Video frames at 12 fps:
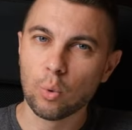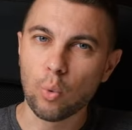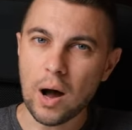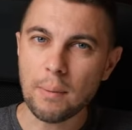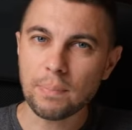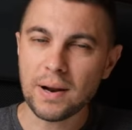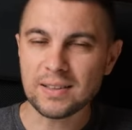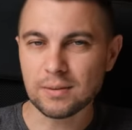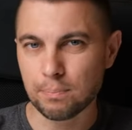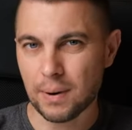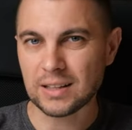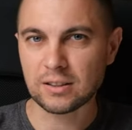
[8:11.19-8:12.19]
OnePlus
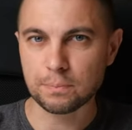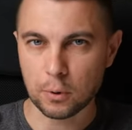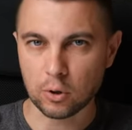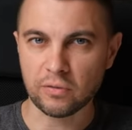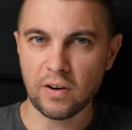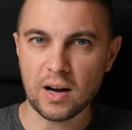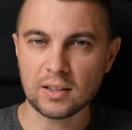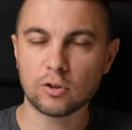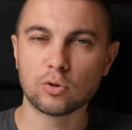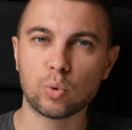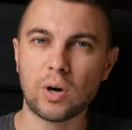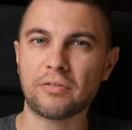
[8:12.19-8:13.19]
Buds Pro 2
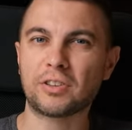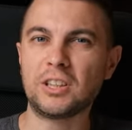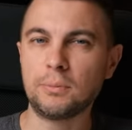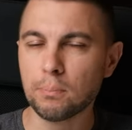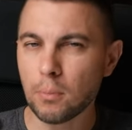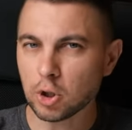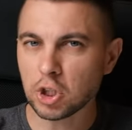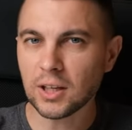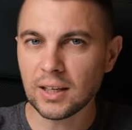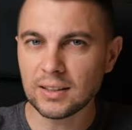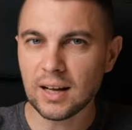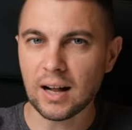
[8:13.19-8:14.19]
to słuchawki może
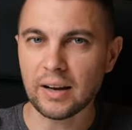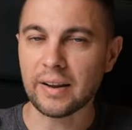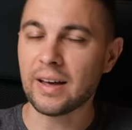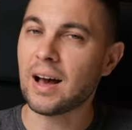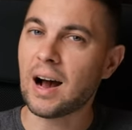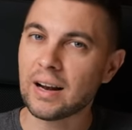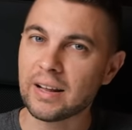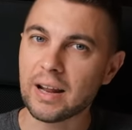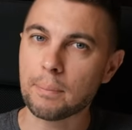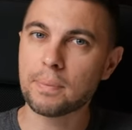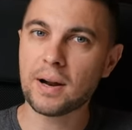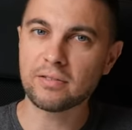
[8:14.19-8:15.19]
nie idealne, ale
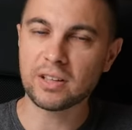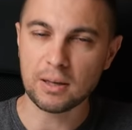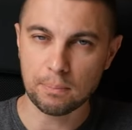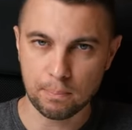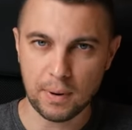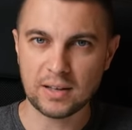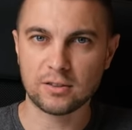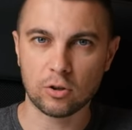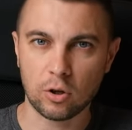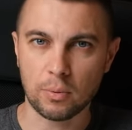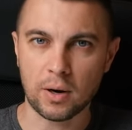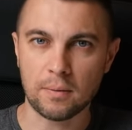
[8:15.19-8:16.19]
naprawdę bardzo
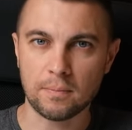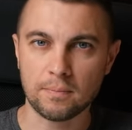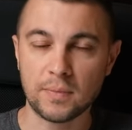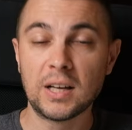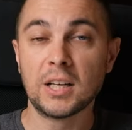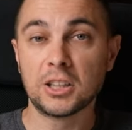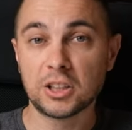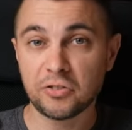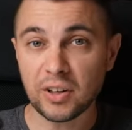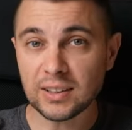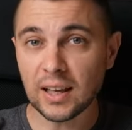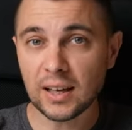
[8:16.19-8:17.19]
dobre.
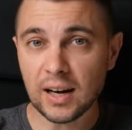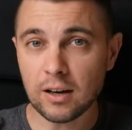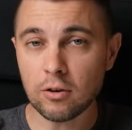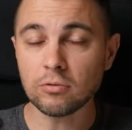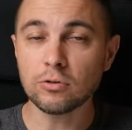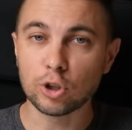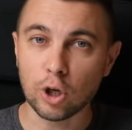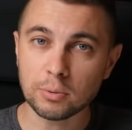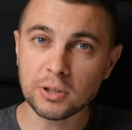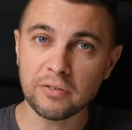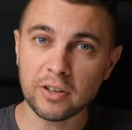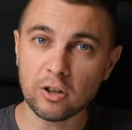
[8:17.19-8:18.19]
Świetnie grają,
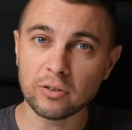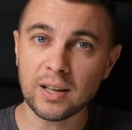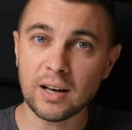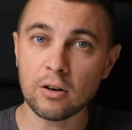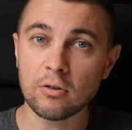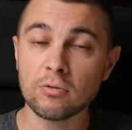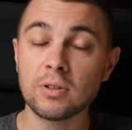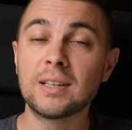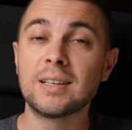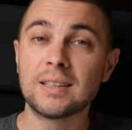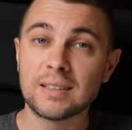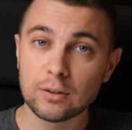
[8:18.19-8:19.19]
dobrze wyglądają,
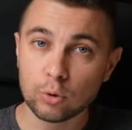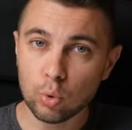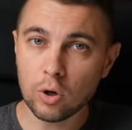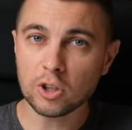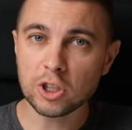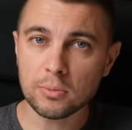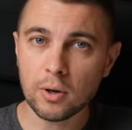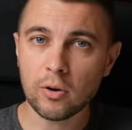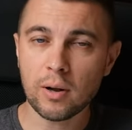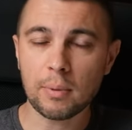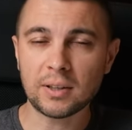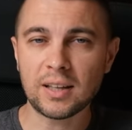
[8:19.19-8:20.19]
długo trzymają
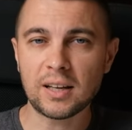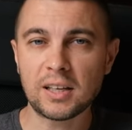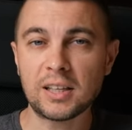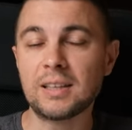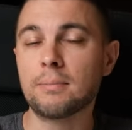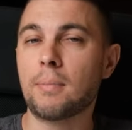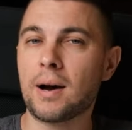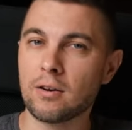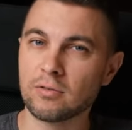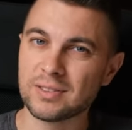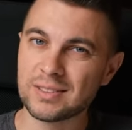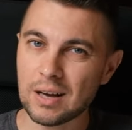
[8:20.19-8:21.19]
na baterii,
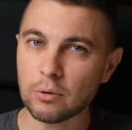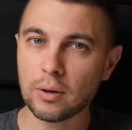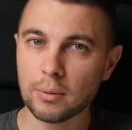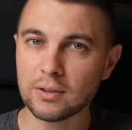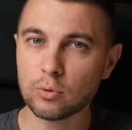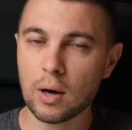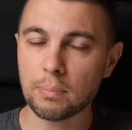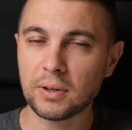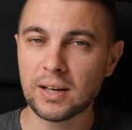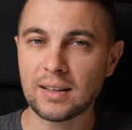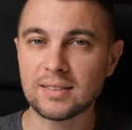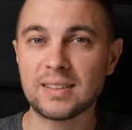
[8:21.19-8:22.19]
mają całkiem niezłe
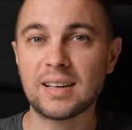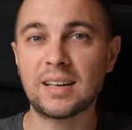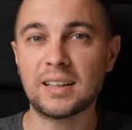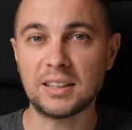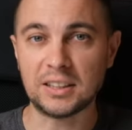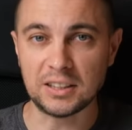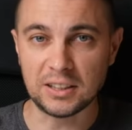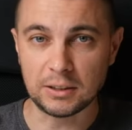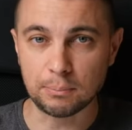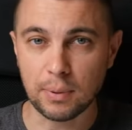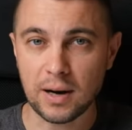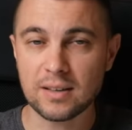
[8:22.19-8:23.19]
aplikacje
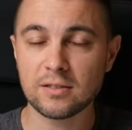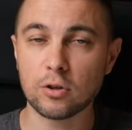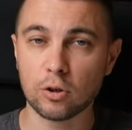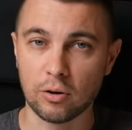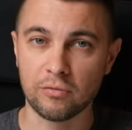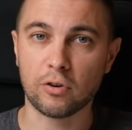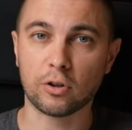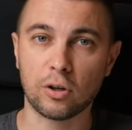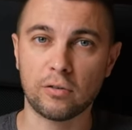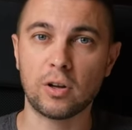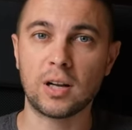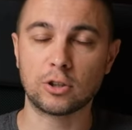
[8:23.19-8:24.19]
i bardzo
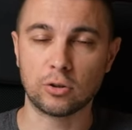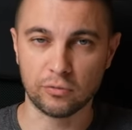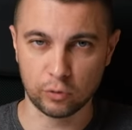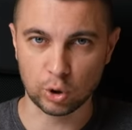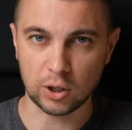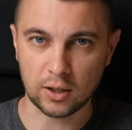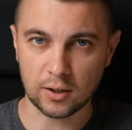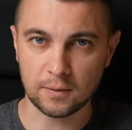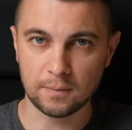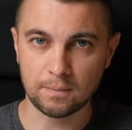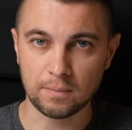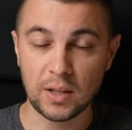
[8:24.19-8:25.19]
komfortowo leżą w uszach.
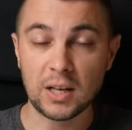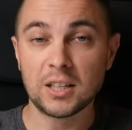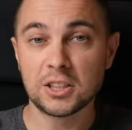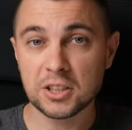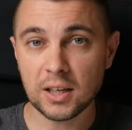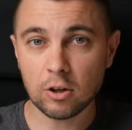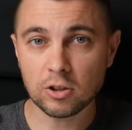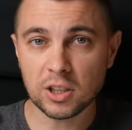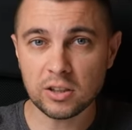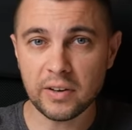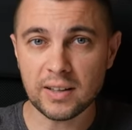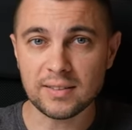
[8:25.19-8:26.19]
Czego
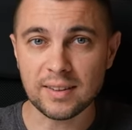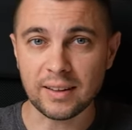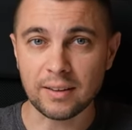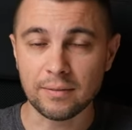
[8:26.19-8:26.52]
chcieć więcej?